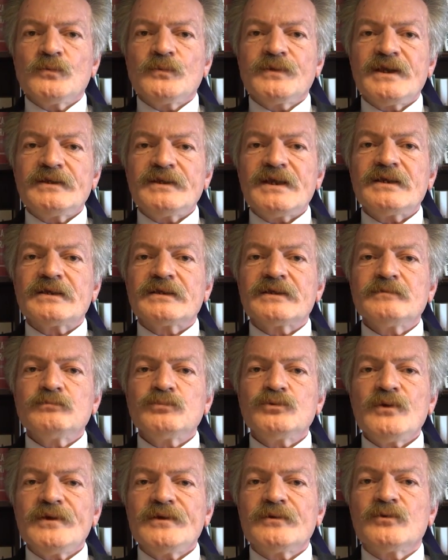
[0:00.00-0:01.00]
Yeter
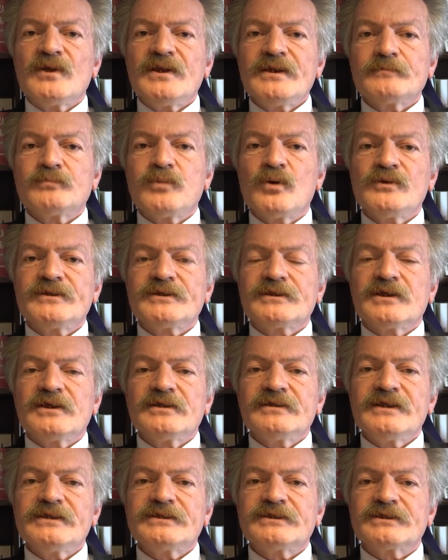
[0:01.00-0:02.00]
ki buna yönelik
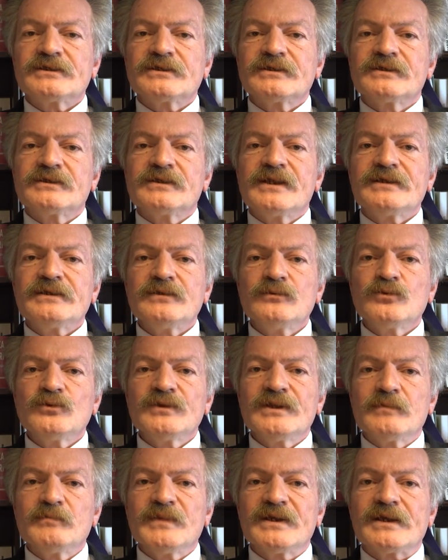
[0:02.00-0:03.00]
politika değişiklikleri
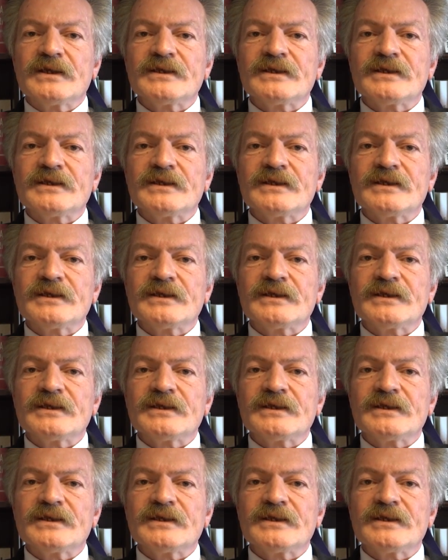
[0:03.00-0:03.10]
gündeme